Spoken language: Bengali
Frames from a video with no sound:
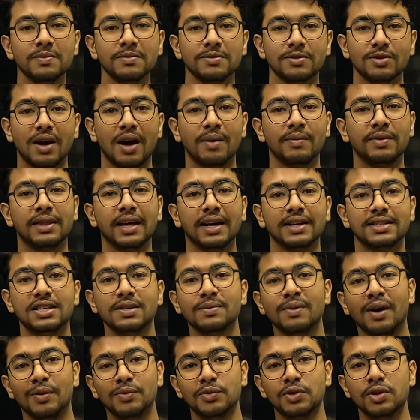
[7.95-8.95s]
সো আমি থাকছি
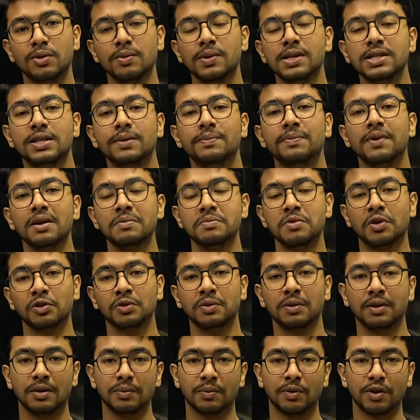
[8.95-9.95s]
মাহবুর রহমান জিপ্রান
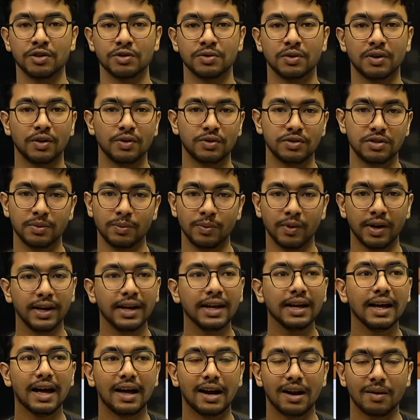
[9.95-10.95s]
বর্তমানে পড়াশোনা করছি বুয়েটে
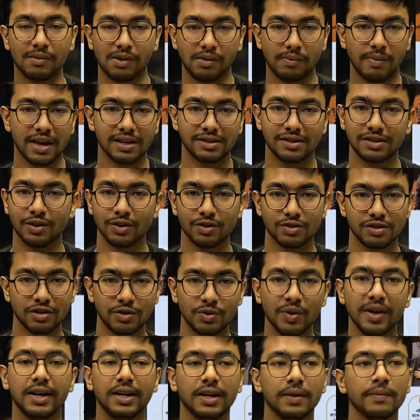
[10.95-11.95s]
আর আমার ব্যাচ ছিল হচ্ছে
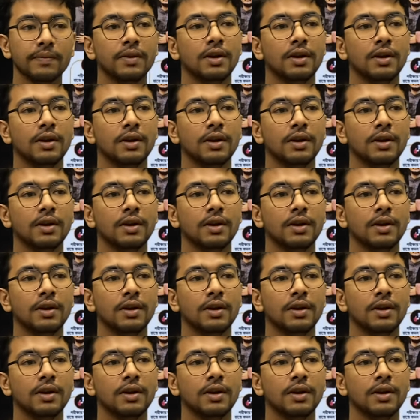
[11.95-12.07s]
টোয়েন্টি